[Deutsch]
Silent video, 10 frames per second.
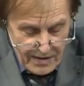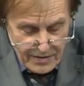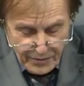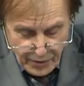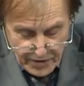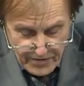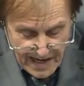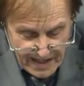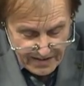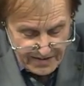sofort
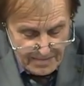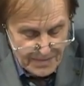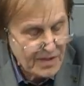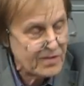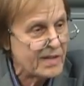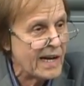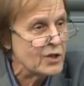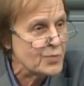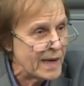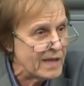weiß, das ist ein
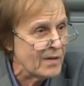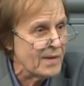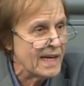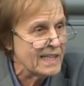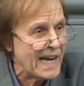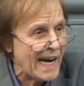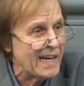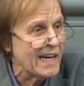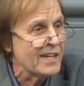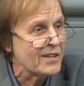Spender, man hat
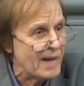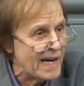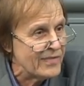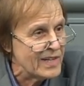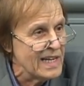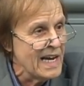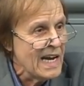keinerlei Zweifel,